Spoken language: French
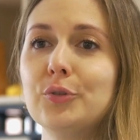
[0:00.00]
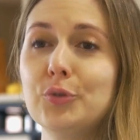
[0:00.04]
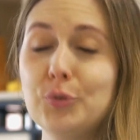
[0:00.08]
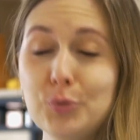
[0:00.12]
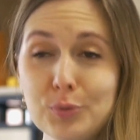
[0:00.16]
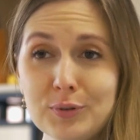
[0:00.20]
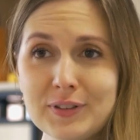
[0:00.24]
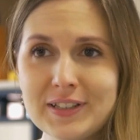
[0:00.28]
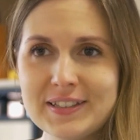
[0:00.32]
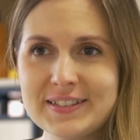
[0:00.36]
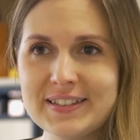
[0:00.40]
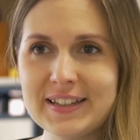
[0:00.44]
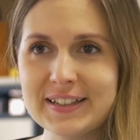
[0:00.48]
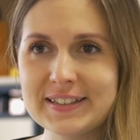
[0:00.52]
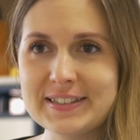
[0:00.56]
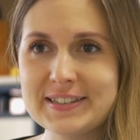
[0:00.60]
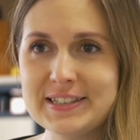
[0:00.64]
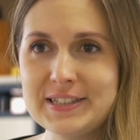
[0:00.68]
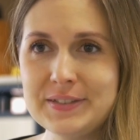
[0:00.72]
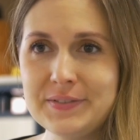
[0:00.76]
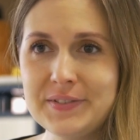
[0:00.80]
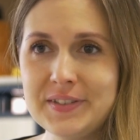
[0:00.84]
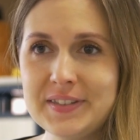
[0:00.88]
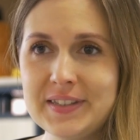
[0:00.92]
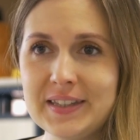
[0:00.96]
Toutes les
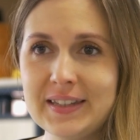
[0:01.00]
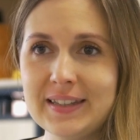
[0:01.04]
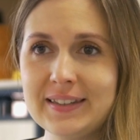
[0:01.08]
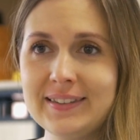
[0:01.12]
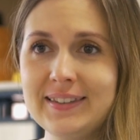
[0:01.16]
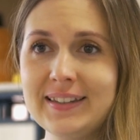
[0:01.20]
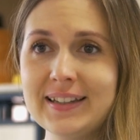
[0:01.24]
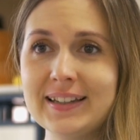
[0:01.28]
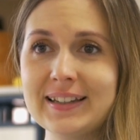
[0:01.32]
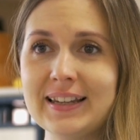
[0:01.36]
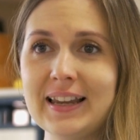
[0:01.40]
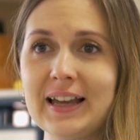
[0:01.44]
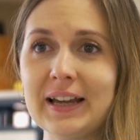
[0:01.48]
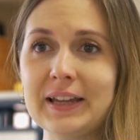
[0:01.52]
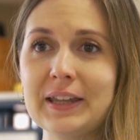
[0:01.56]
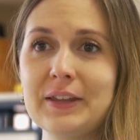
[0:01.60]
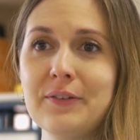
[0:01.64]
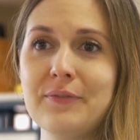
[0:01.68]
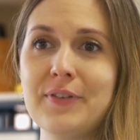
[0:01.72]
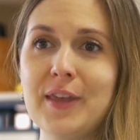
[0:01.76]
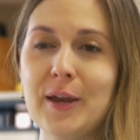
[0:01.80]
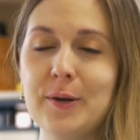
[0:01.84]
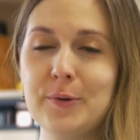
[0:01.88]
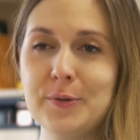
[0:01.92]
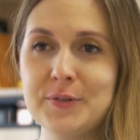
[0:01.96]
activités déclarées
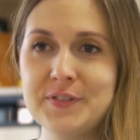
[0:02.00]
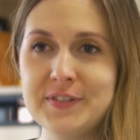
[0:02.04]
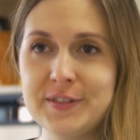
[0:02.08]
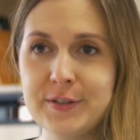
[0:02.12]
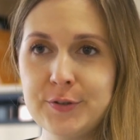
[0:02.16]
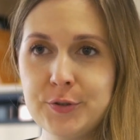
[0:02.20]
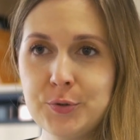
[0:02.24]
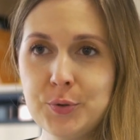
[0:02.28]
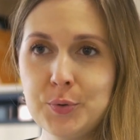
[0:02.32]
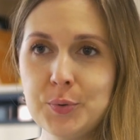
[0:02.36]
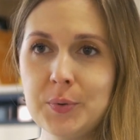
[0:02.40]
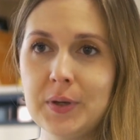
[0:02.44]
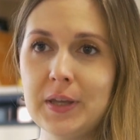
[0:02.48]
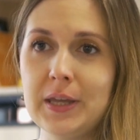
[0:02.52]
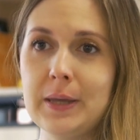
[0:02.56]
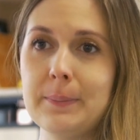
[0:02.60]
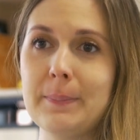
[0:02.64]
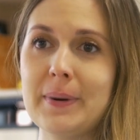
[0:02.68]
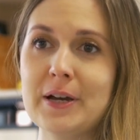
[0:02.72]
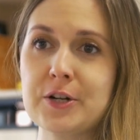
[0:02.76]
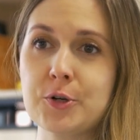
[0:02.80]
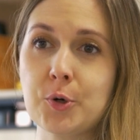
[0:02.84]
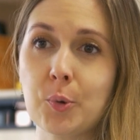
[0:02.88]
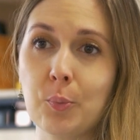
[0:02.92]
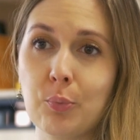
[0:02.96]
via le CESU et
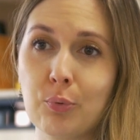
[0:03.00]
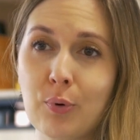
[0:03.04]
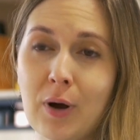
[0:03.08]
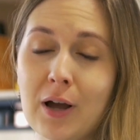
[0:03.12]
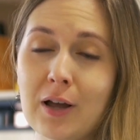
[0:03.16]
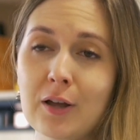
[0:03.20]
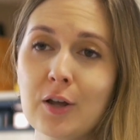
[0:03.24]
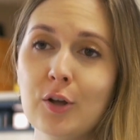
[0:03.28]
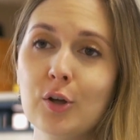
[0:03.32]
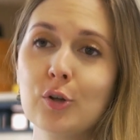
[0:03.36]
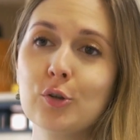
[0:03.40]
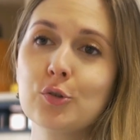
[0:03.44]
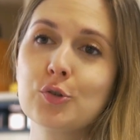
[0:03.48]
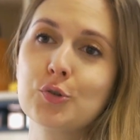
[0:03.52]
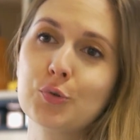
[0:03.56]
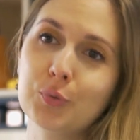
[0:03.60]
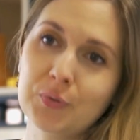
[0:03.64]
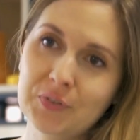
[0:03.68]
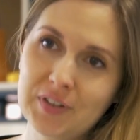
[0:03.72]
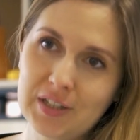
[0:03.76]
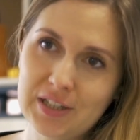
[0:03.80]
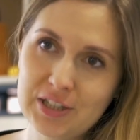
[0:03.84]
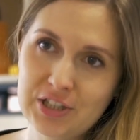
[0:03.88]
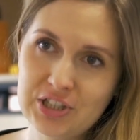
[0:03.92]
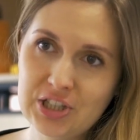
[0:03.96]
Page Emploi sont
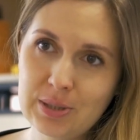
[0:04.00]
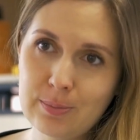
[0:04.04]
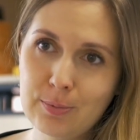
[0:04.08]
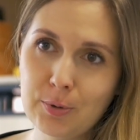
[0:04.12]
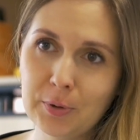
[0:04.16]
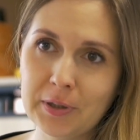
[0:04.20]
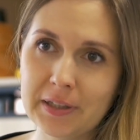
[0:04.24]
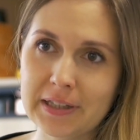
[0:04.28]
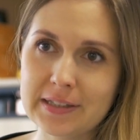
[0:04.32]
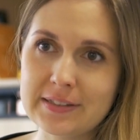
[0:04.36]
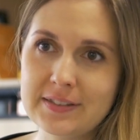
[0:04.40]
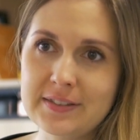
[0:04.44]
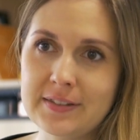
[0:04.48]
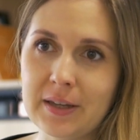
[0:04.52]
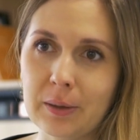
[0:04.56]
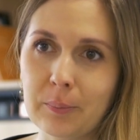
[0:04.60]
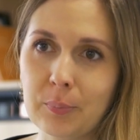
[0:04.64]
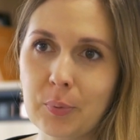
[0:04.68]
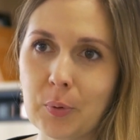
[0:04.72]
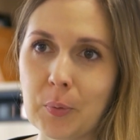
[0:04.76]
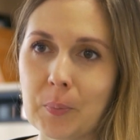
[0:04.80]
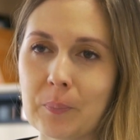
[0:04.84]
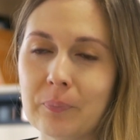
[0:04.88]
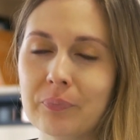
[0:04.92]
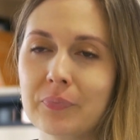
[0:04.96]
éligibles au crédit
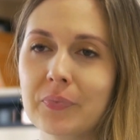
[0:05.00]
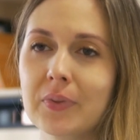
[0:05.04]
d'impôt.